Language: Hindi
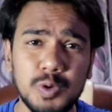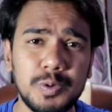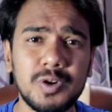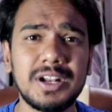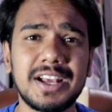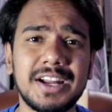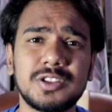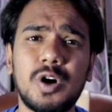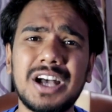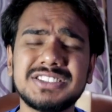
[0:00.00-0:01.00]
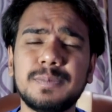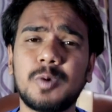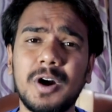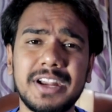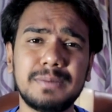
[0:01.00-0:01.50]
टू मूवी को लेकर तो आज से
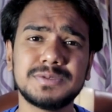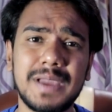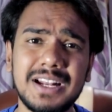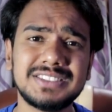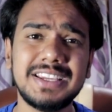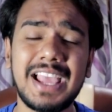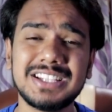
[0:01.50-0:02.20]
बहुत टाइम पहले से ही